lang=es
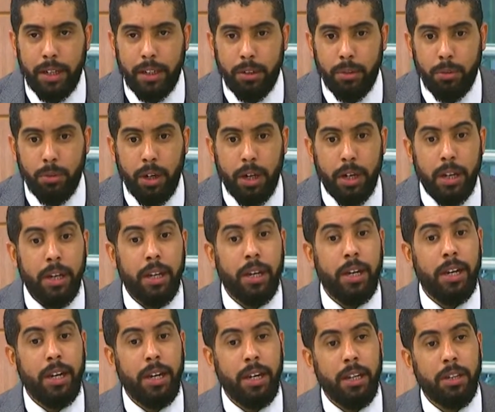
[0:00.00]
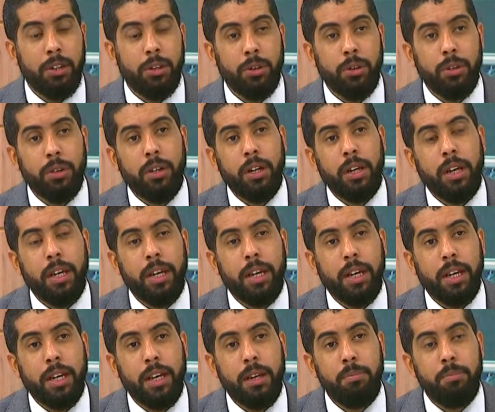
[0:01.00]
titular. ¿Esto eh,
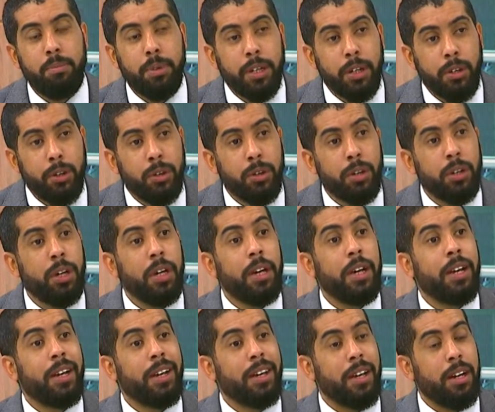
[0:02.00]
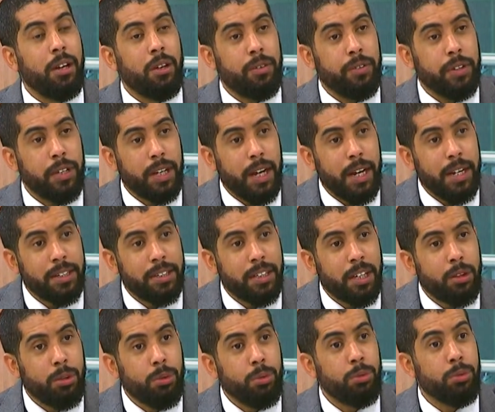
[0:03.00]
qué implicó? que los fiscales
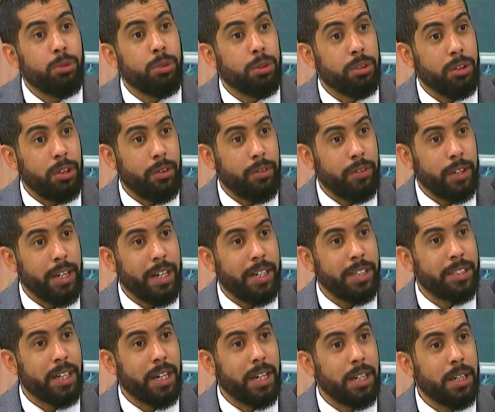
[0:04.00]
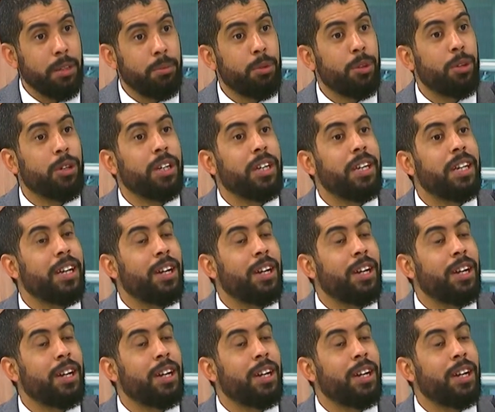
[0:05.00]
adjuntos y los fiscales adscriptos, quienes